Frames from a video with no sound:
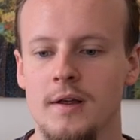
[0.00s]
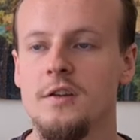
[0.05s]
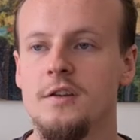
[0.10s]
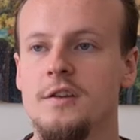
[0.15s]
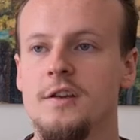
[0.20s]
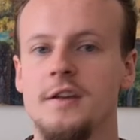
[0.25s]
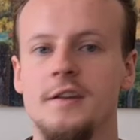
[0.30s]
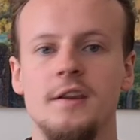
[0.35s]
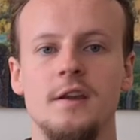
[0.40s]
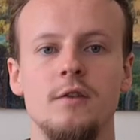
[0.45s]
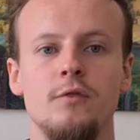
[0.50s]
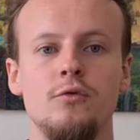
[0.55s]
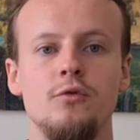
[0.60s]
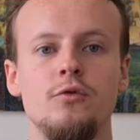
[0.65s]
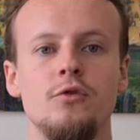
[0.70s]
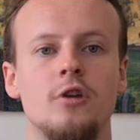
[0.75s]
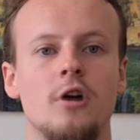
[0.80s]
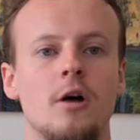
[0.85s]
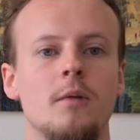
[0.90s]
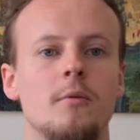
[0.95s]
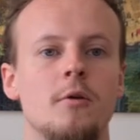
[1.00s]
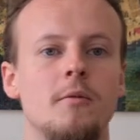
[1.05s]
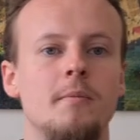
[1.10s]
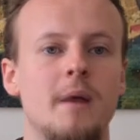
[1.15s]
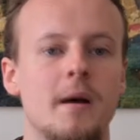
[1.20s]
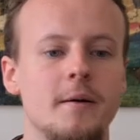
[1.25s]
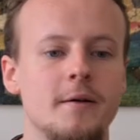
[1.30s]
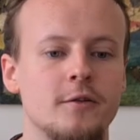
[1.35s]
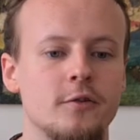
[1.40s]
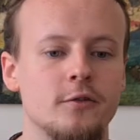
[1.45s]
qui était vue comme
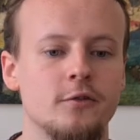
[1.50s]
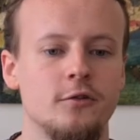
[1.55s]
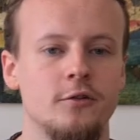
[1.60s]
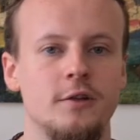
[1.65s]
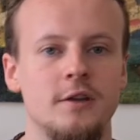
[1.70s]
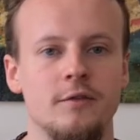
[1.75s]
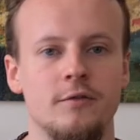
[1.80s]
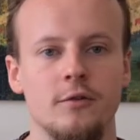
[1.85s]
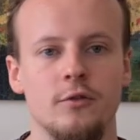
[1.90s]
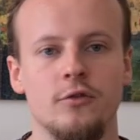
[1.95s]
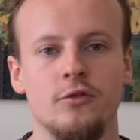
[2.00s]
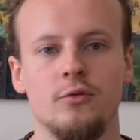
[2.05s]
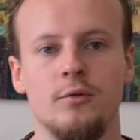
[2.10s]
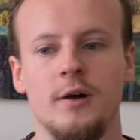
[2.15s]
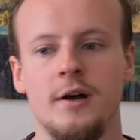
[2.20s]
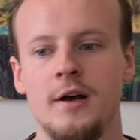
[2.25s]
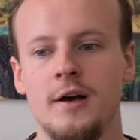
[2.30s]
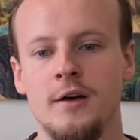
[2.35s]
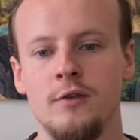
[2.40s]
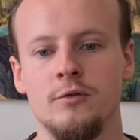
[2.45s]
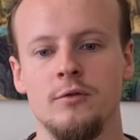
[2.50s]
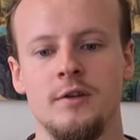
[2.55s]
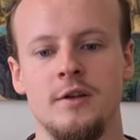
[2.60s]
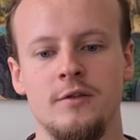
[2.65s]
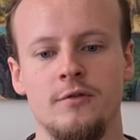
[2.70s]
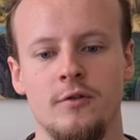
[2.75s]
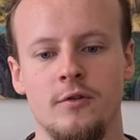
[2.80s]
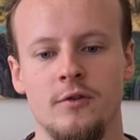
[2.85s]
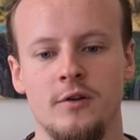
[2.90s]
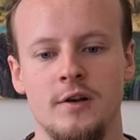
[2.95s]
permettant de se défendre soi de
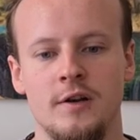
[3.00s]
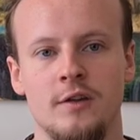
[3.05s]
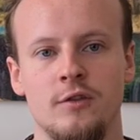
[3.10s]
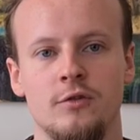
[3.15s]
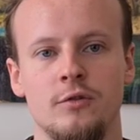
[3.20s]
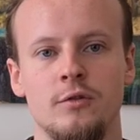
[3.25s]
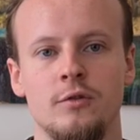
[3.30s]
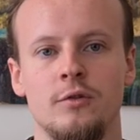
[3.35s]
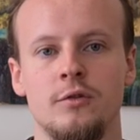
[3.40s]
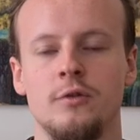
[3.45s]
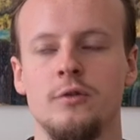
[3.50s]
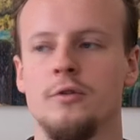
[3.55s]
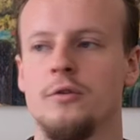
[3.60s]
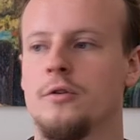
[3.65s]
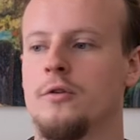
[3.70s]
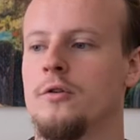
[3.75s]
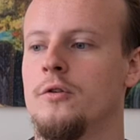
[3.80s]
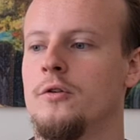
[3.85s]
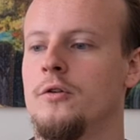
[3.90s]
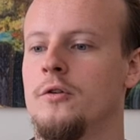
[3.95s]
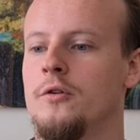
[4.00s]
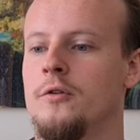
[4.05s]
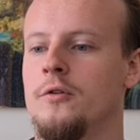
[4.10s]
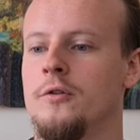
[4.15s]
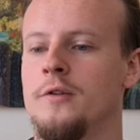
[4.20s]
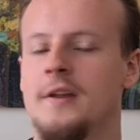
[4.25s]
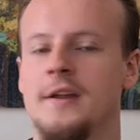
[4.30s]
défendre les autres